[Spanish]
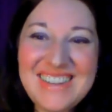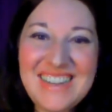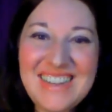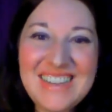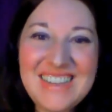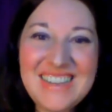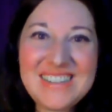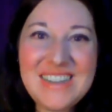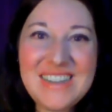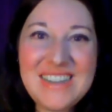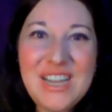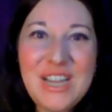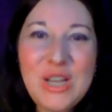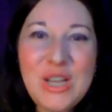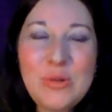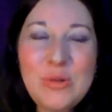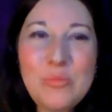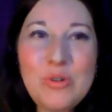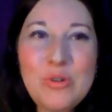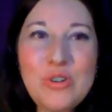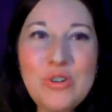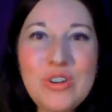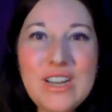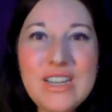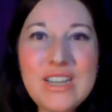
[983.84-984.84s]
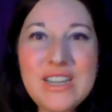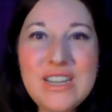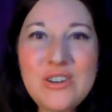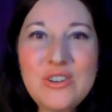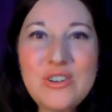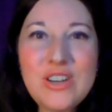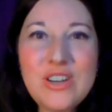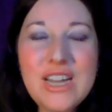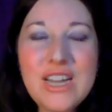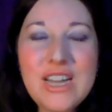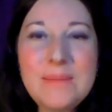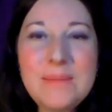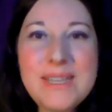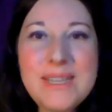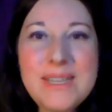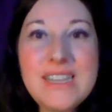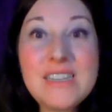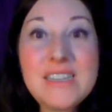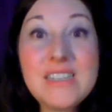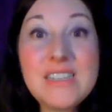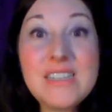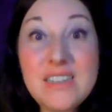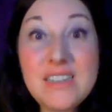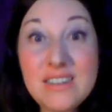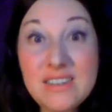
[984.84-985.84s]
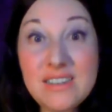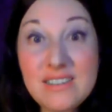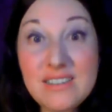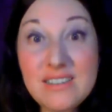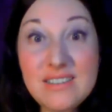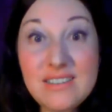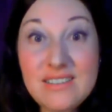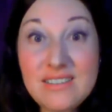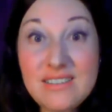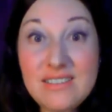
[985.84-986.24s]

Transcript: Gracias. Bueno, categóricamente sí.